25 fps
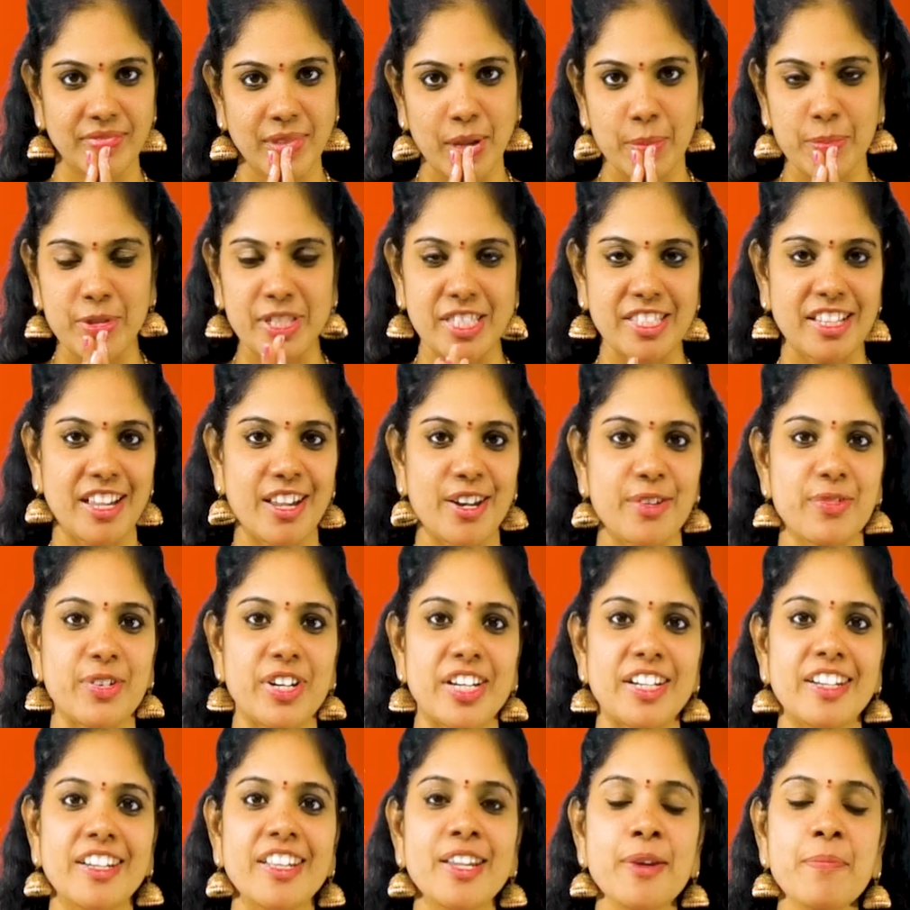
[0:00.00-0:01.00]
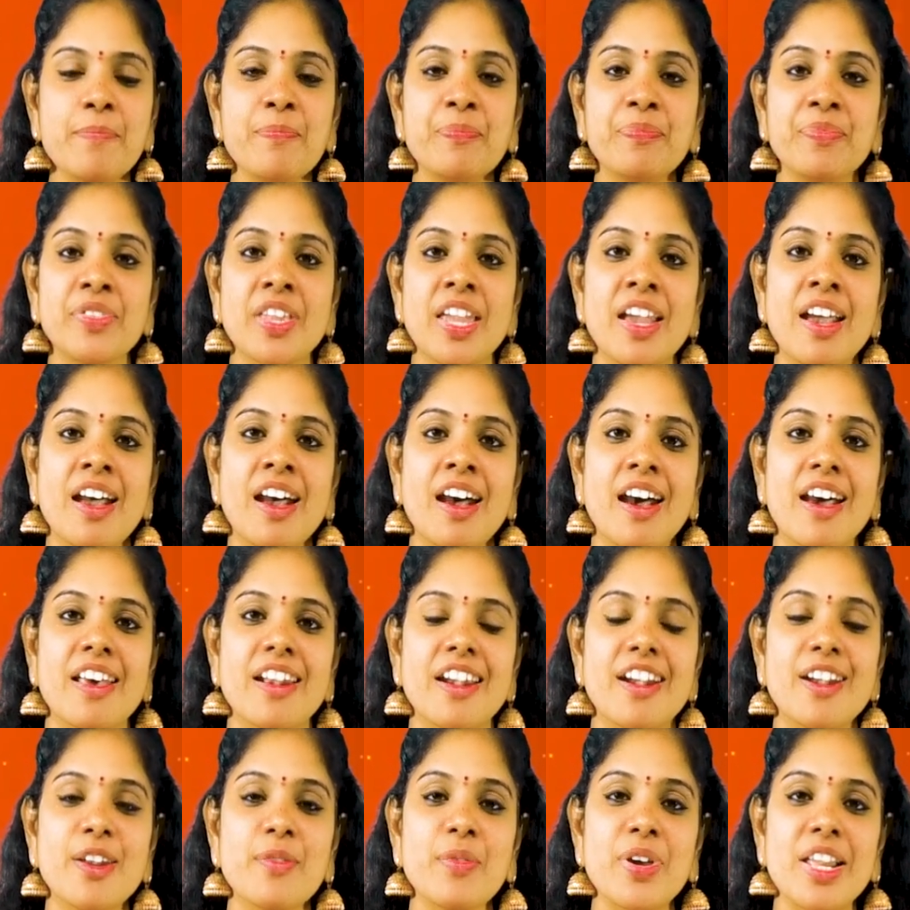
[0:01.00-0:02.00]
నమస్కారం అండి
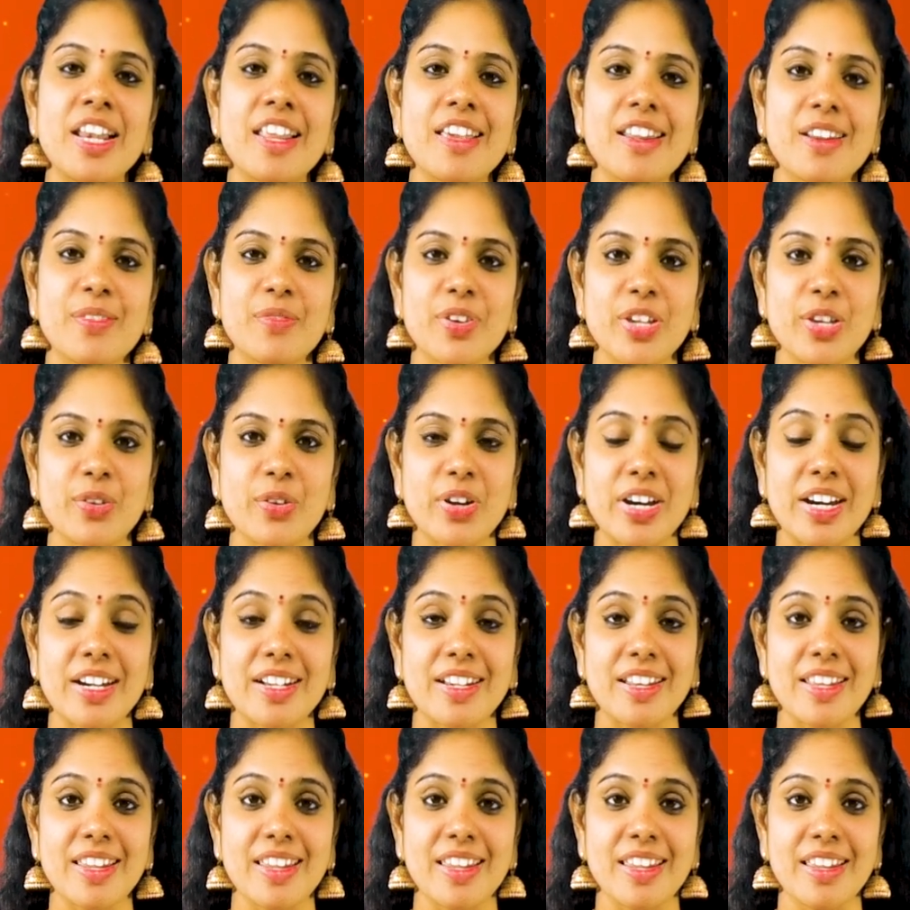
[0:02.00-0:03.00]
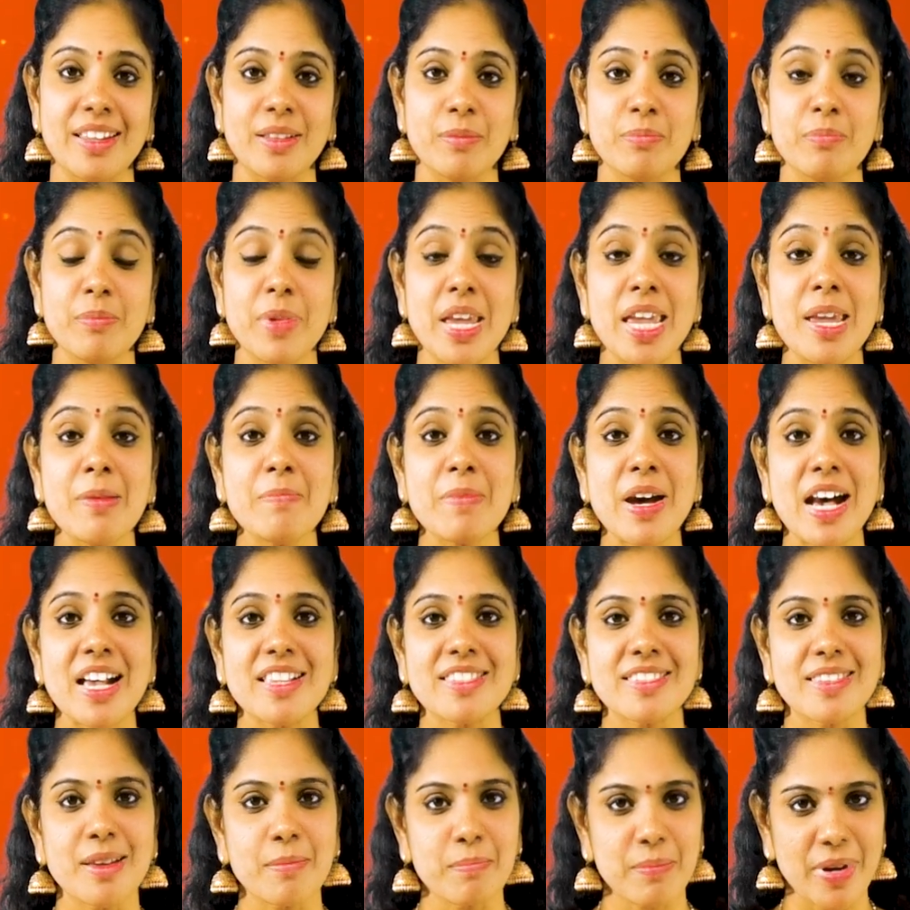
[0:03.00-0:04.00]
రెండు వేల ఇరవై ఒకటి మే
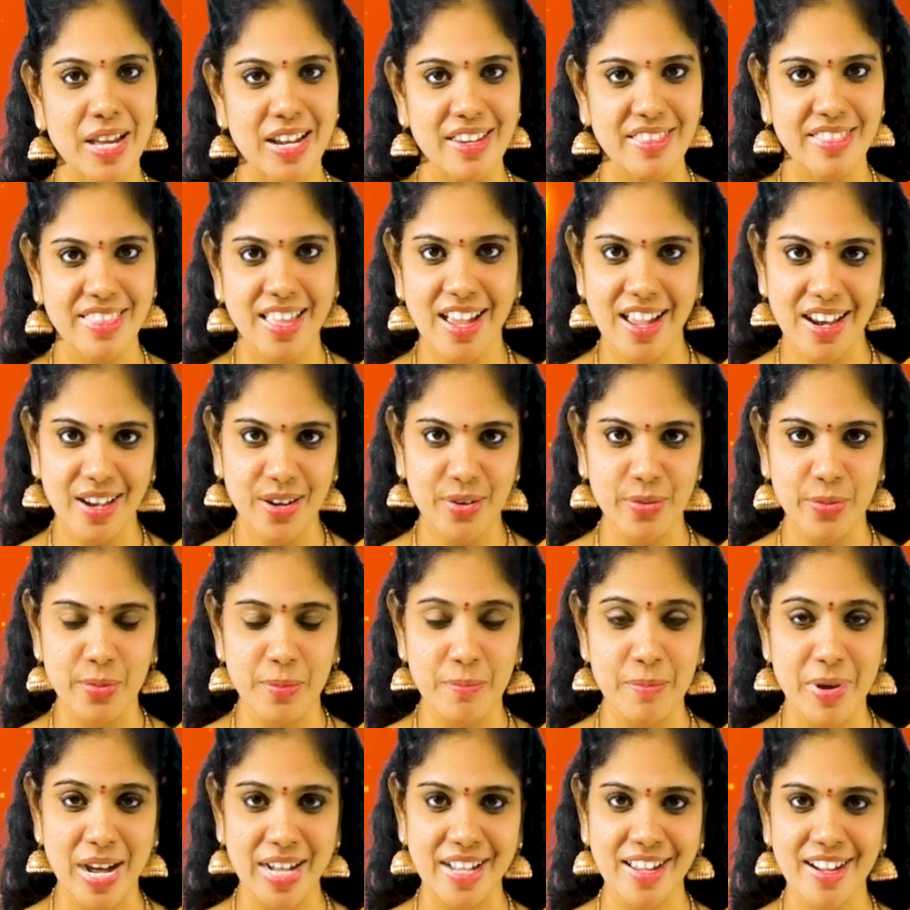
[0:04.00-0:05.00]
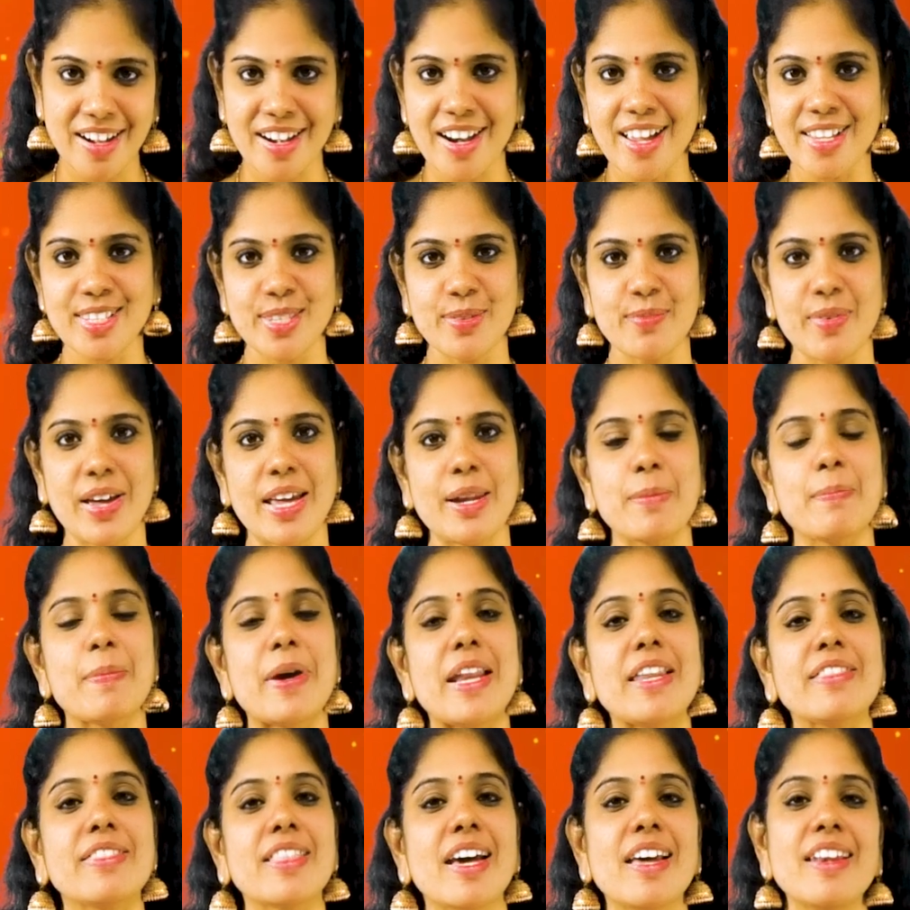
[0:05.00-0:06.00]
మాస ఫలితాల్లో మకర రాశి వారి
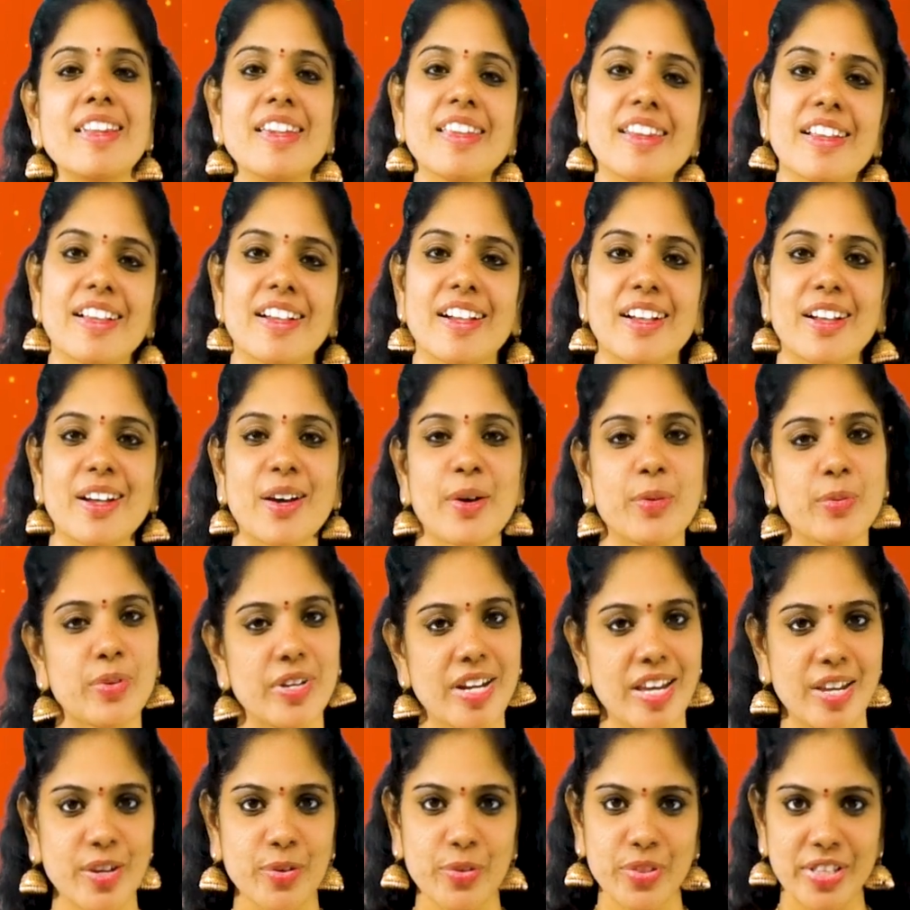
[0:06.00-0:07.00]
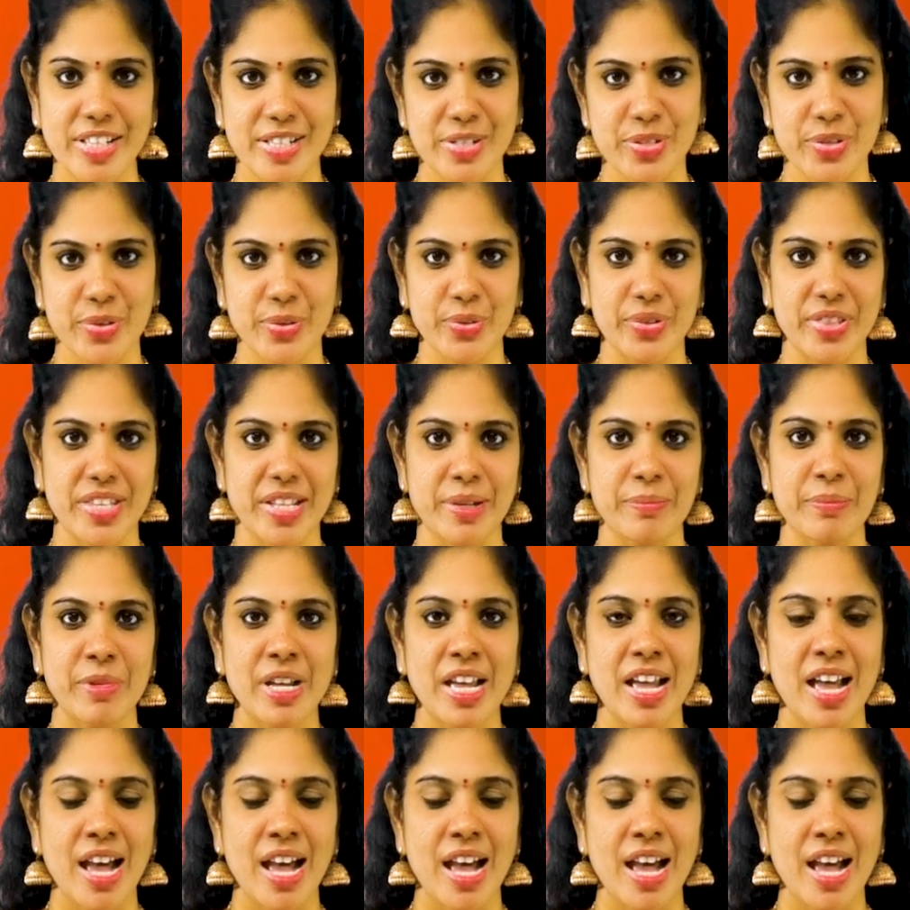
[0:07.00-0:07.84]
ఫలితాలు ఏ రకంగా ఉన్నాయో తెలుసుకుందాం